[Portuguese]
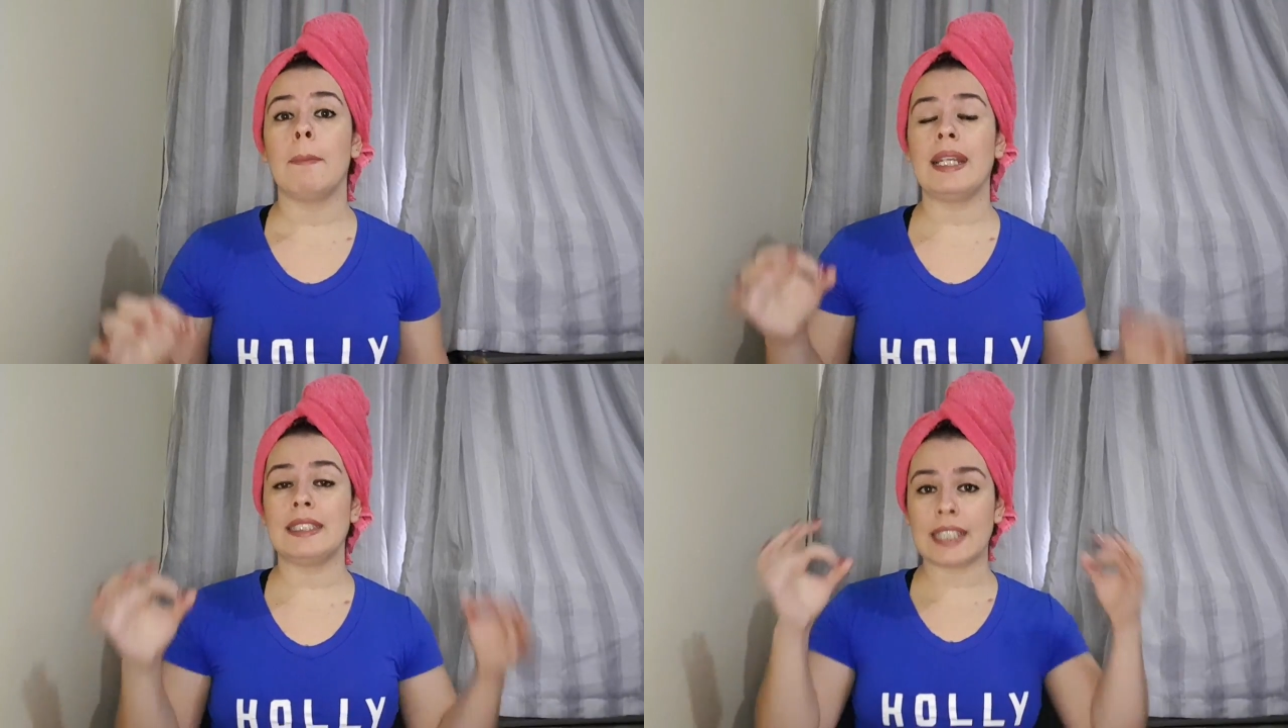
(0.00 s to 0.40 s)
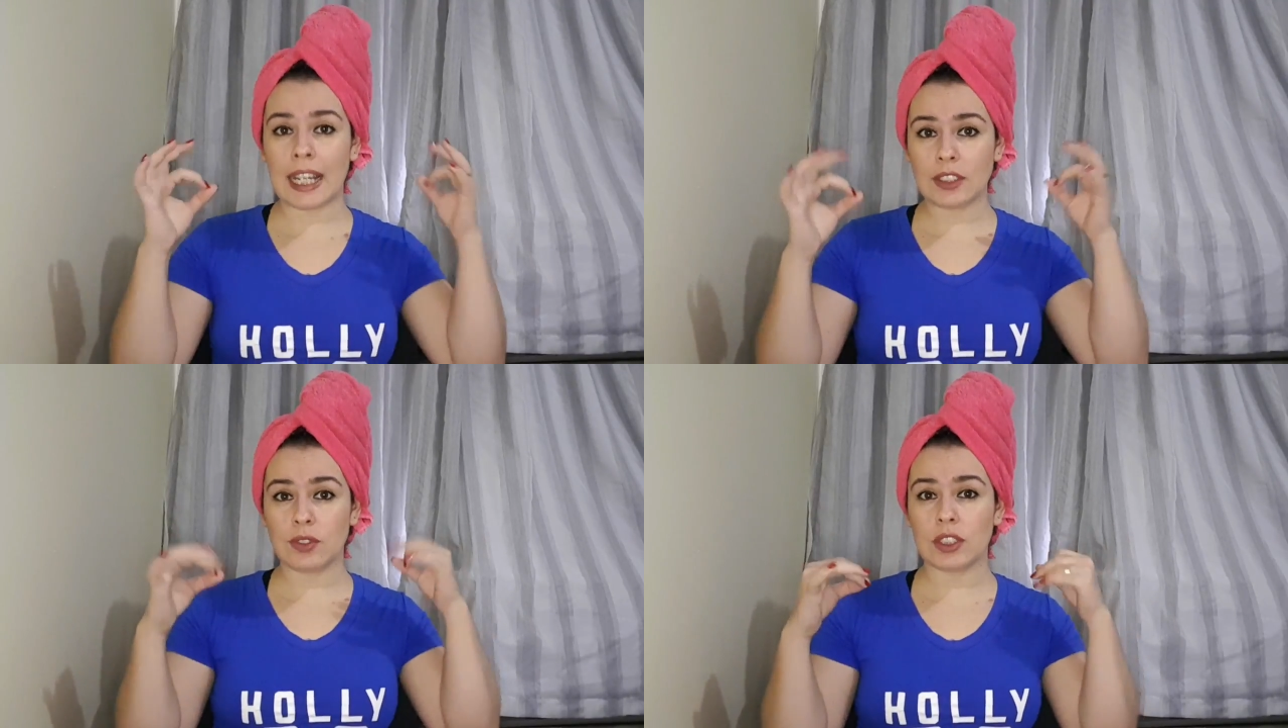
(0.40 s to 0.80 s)
Mas
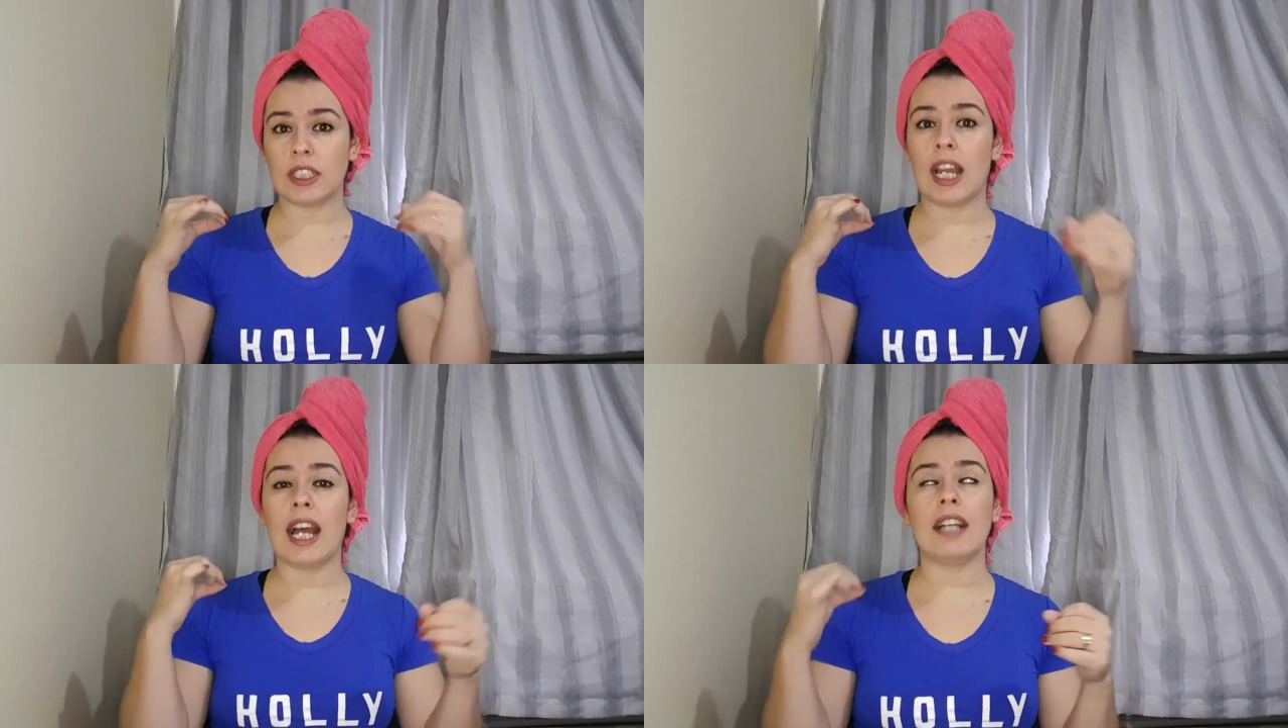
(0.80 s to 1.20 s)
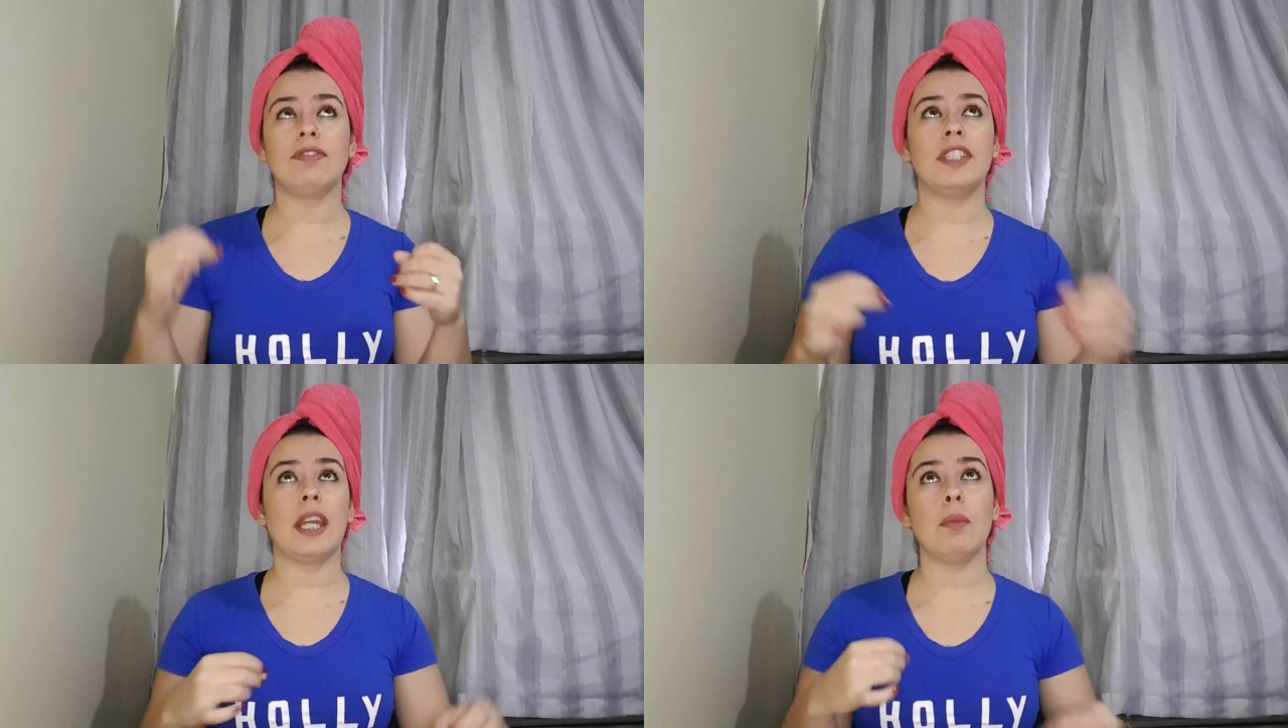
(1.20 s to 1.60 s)
caso você,
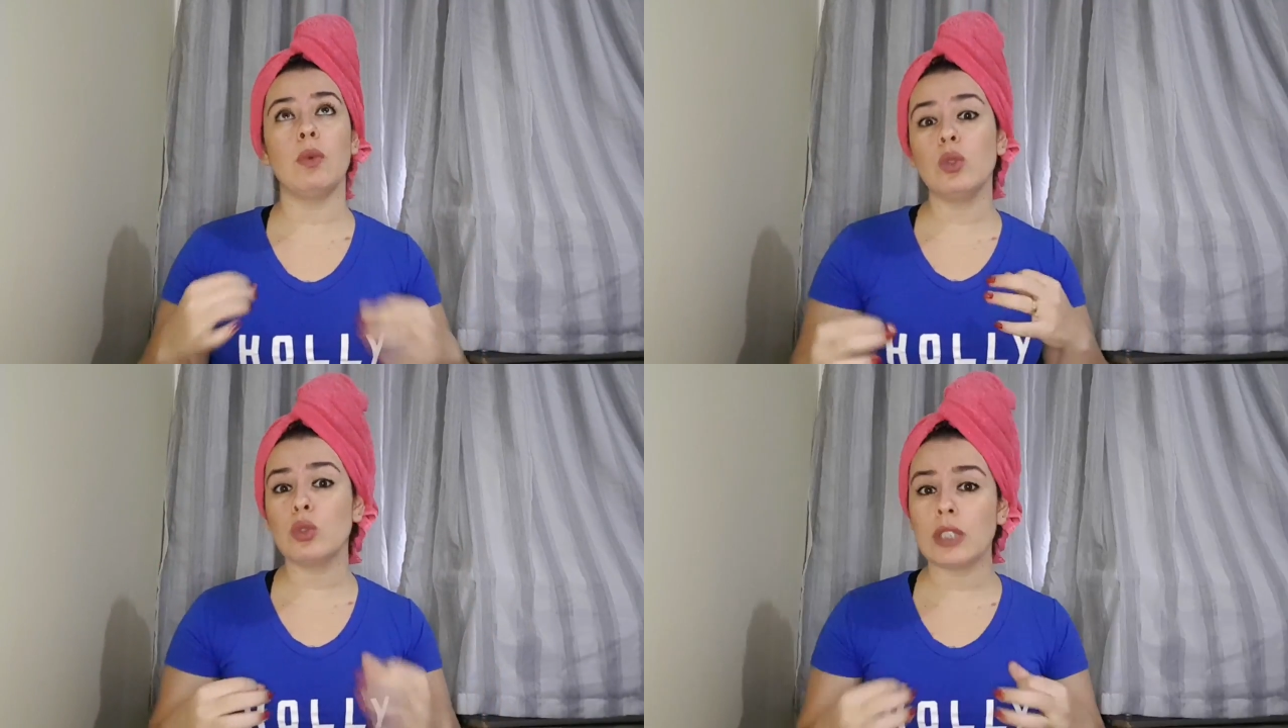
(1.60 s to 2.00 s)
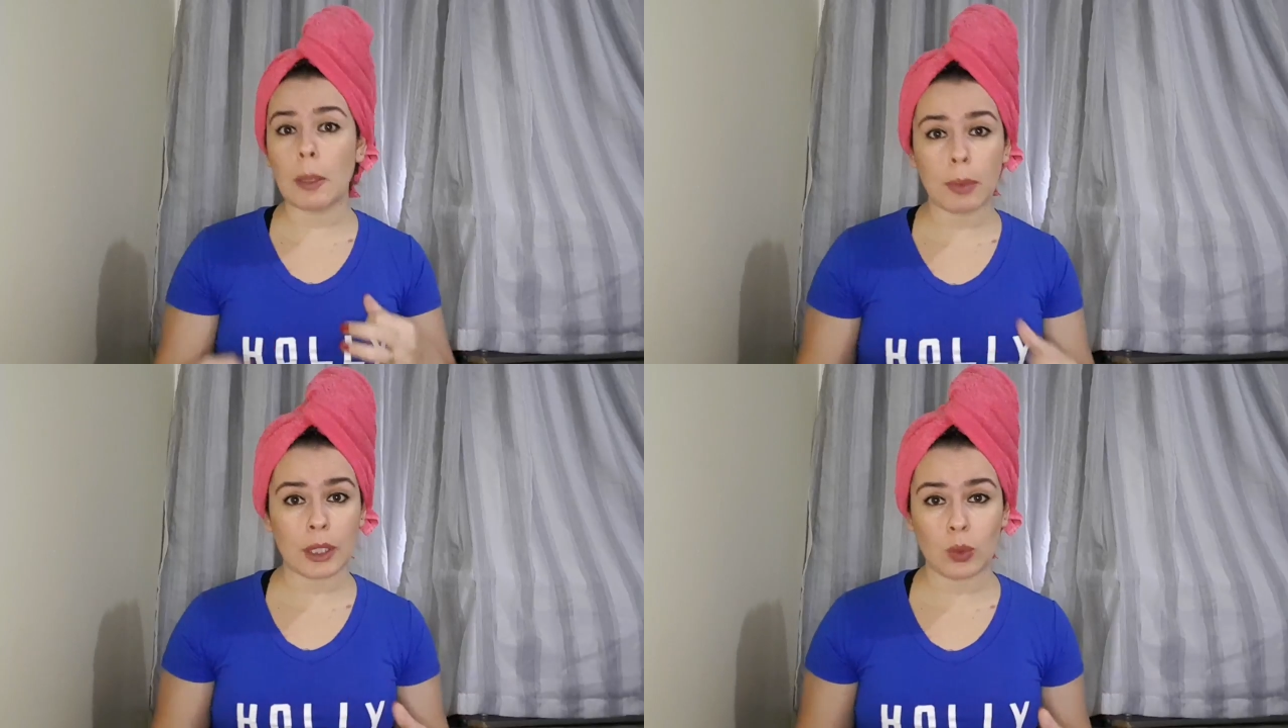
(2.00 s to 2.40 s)
ah, fiquei muito
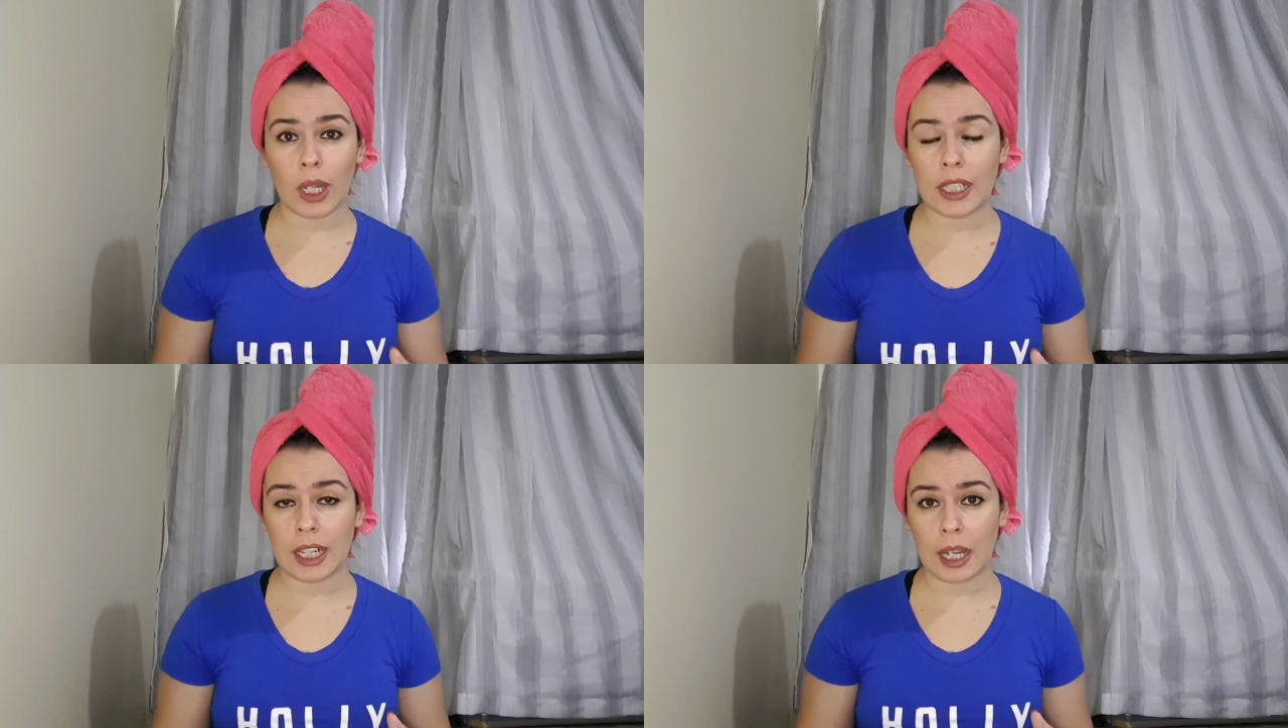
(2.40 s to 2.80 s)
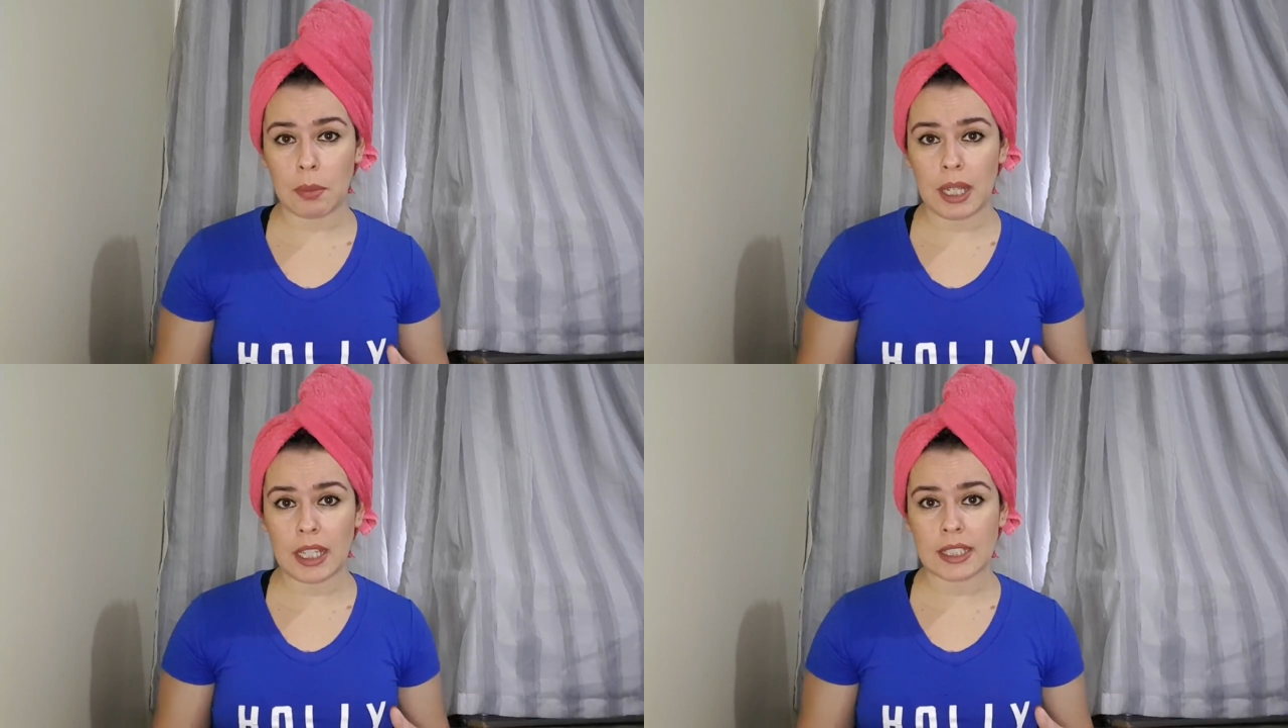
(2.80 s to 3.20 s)
tempo com a toalha na
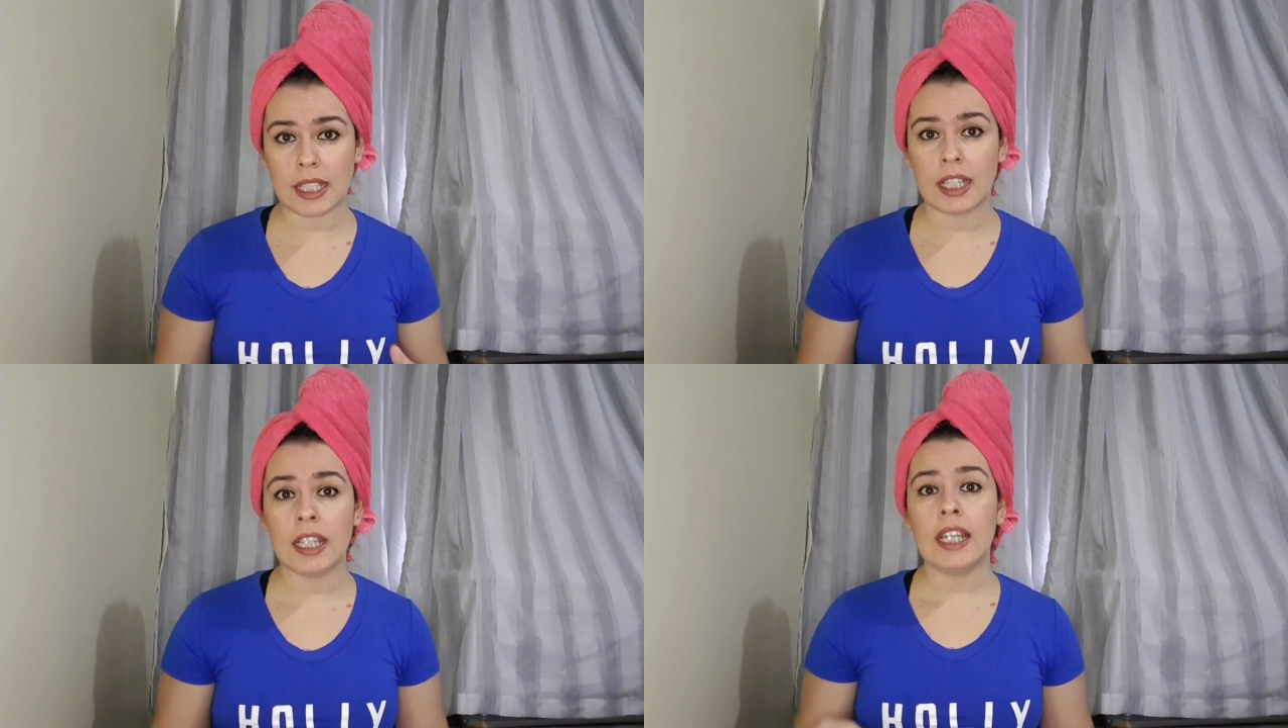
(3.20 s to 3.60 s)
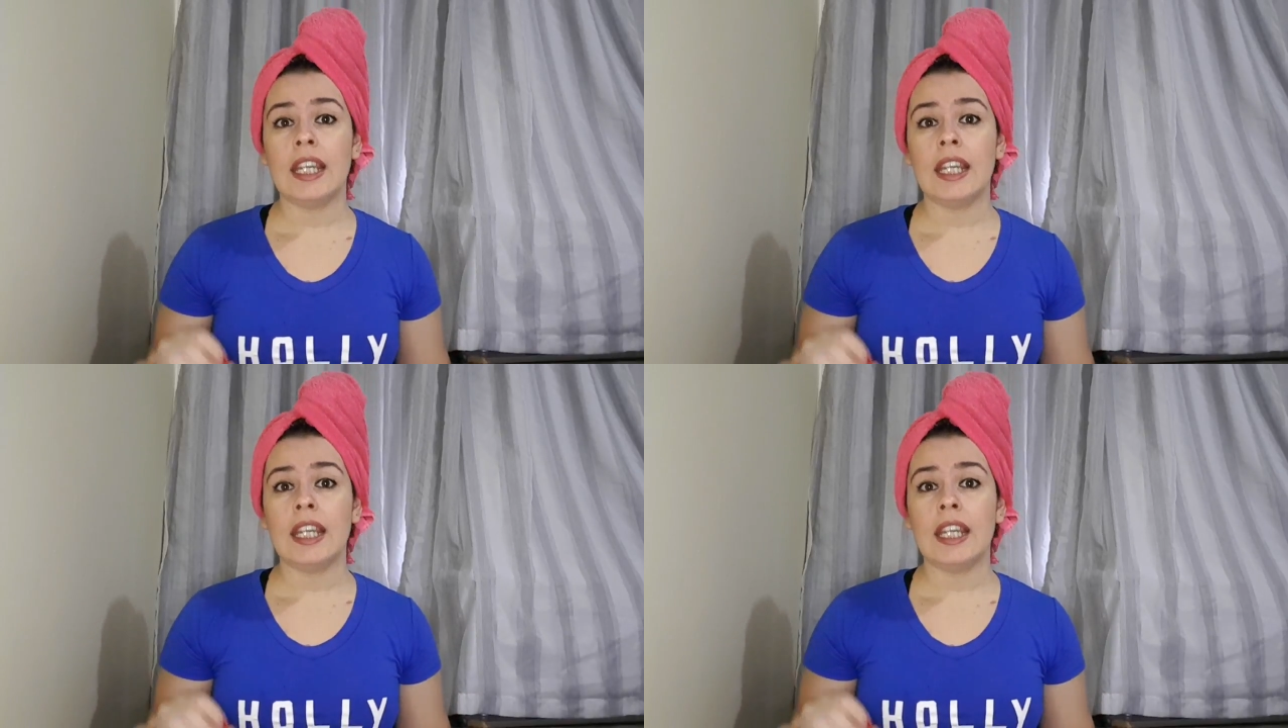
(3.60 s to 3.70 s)
cabeça